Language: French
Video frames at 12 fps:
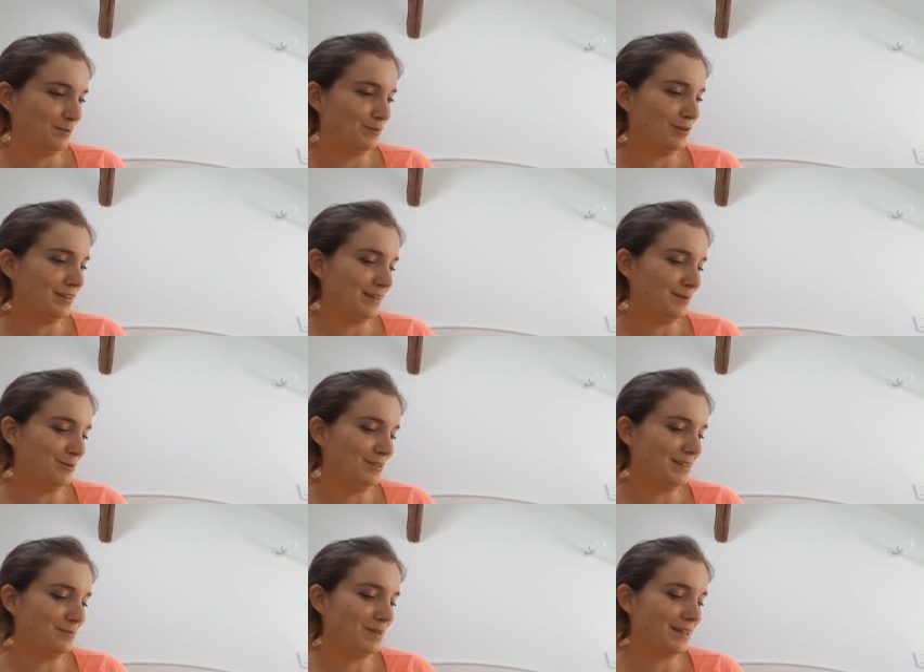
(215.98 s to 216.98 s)
Boîte à
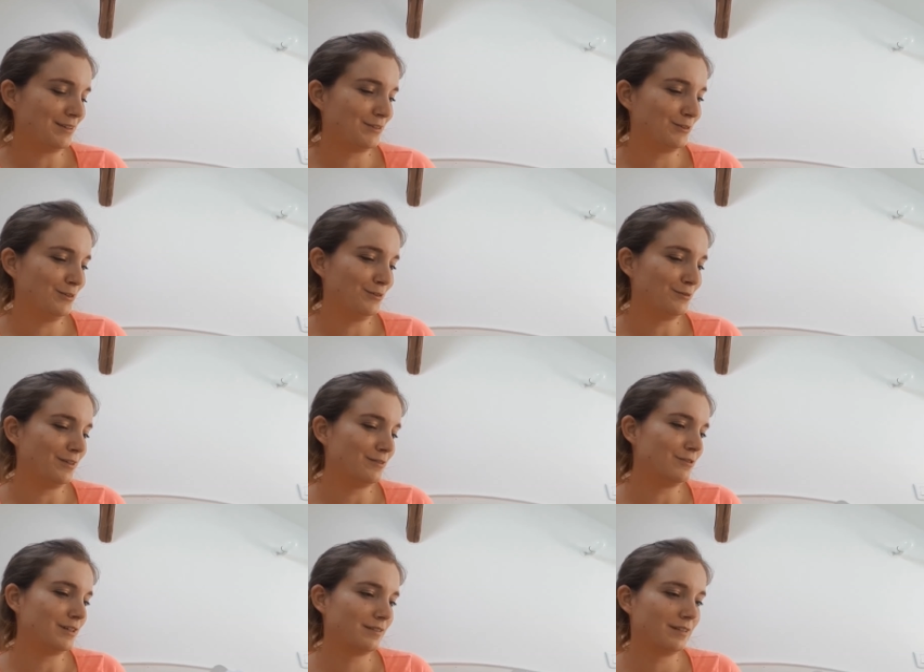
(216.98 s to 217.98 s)
musique berceuse, on va
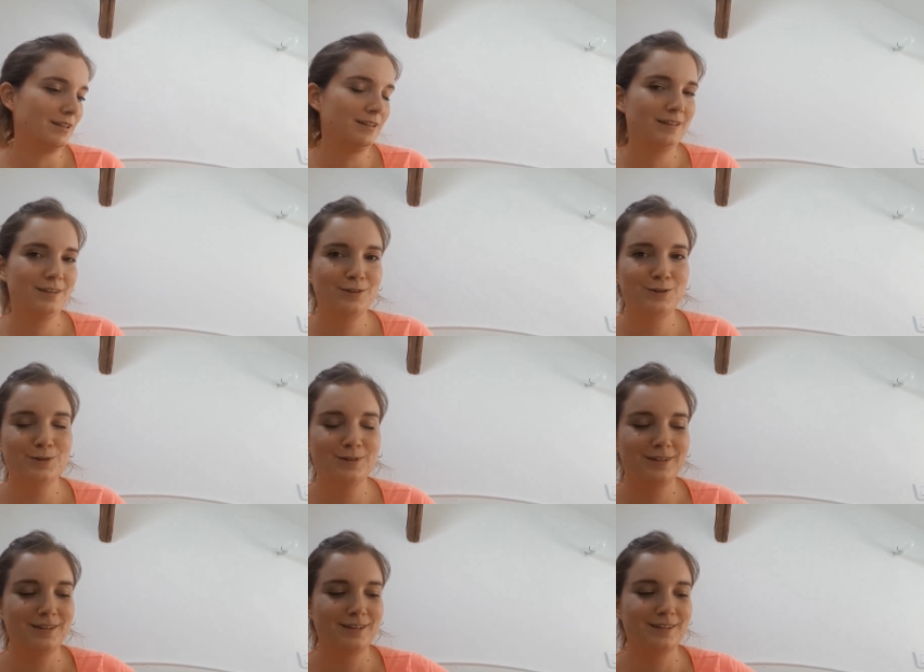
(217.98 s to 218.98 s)
voir ça. Qu'est-ce que
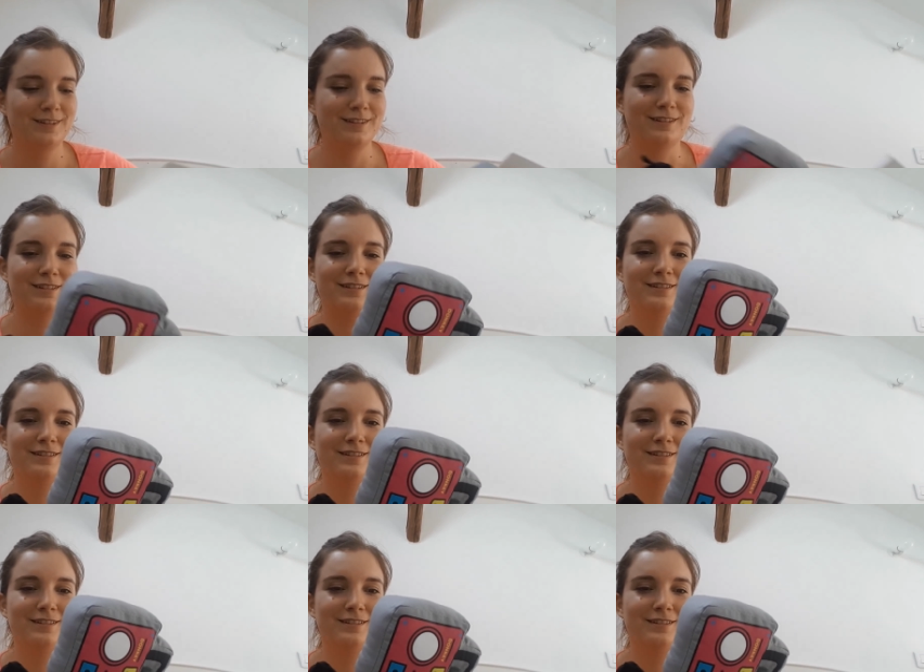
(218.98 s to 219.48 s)
c'est que ça